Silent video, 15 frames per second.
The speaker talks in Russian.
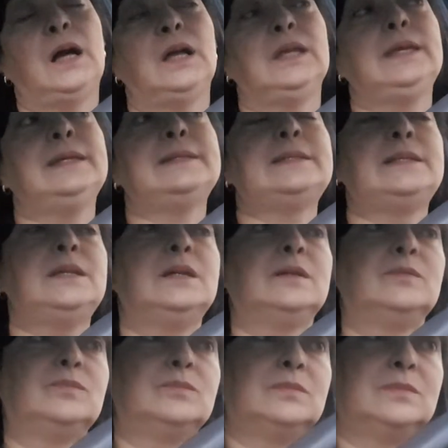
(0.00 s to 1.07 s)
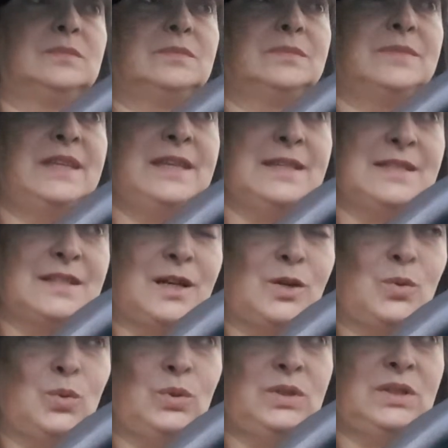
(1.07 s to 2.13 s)
Если есть
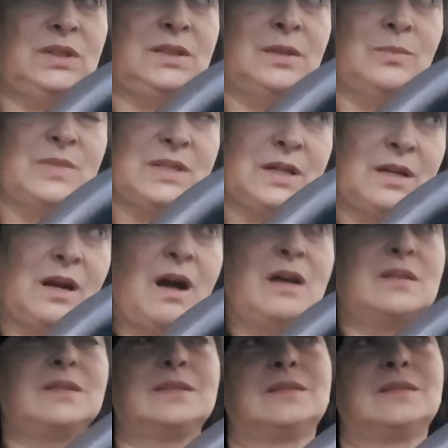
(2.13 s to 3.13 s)
какой-то там заказ,